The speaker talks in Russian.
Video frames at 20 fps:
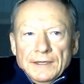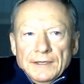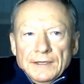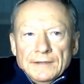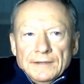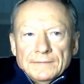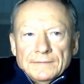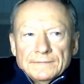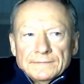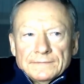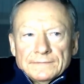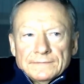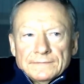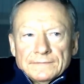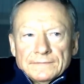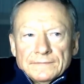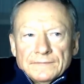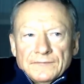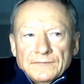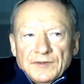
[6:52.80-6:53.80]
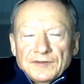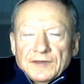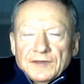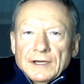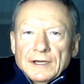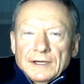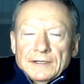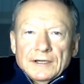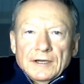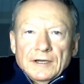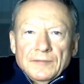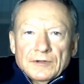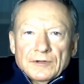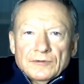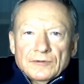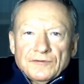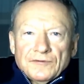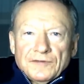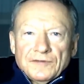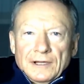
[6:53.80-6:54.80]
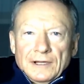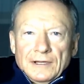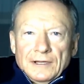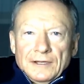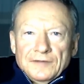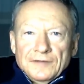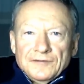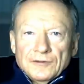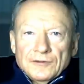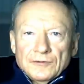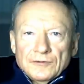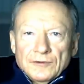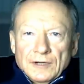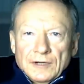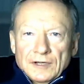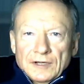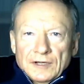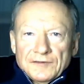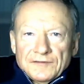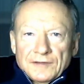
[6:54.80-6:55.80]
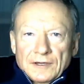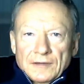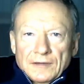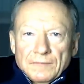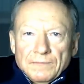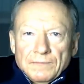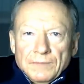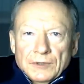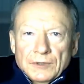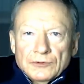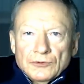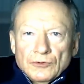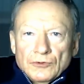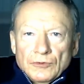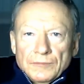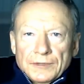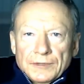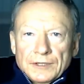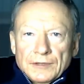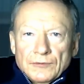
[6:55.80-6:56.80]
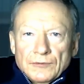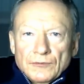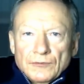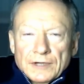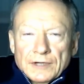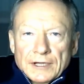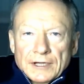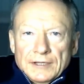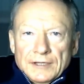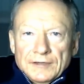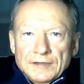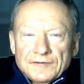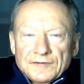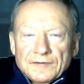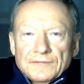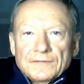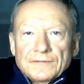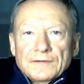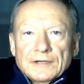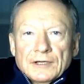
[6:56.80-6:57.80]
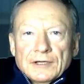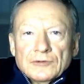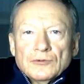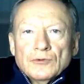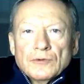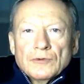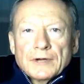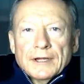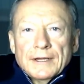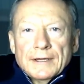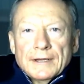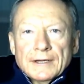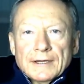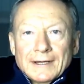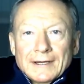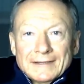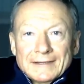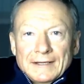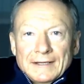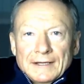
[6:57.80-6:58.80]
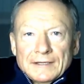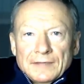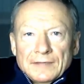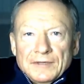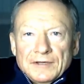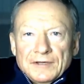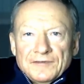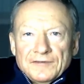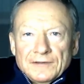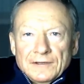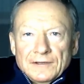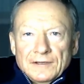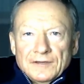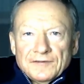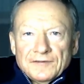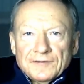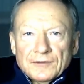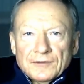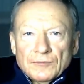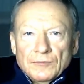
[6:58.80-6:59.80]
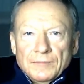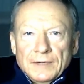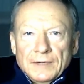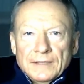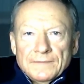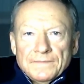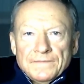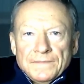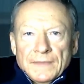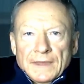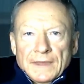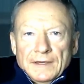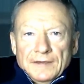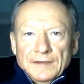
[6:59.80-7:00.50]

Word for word: И возникает такая парадоксальная ситуация. Потомки украинцев, которые когда-то переселились на Кубань,